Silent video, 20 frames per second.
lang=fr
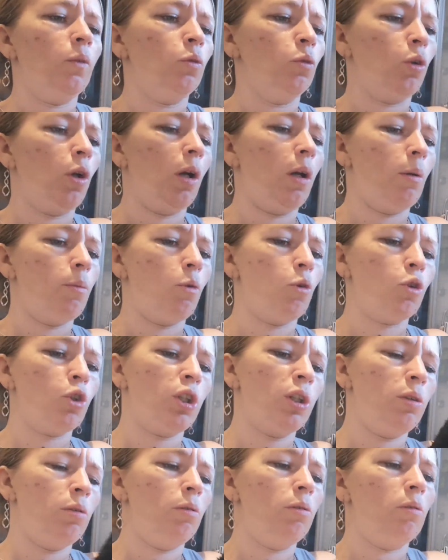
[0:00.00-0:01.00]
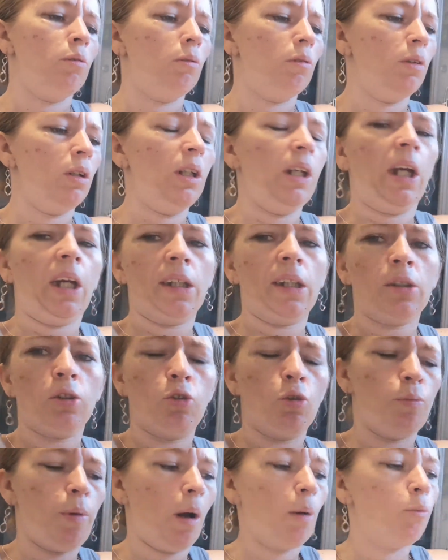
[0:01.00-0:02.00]
Donc, elle a mangé les
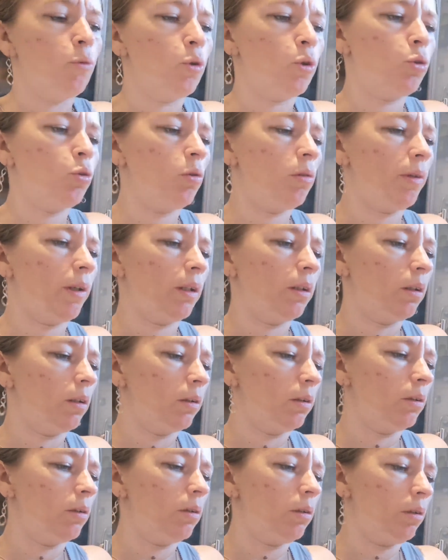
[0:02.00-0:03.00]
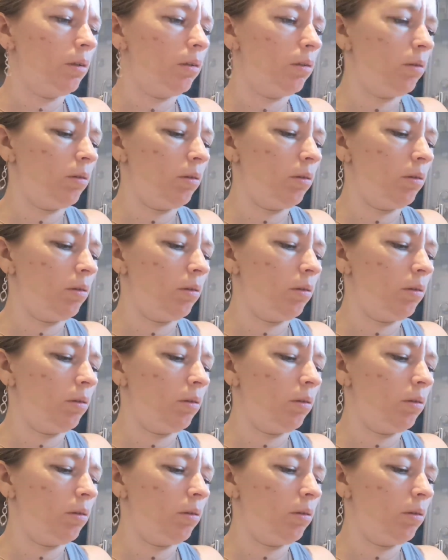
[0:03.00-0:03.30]
restes de barbecue avec Dodo.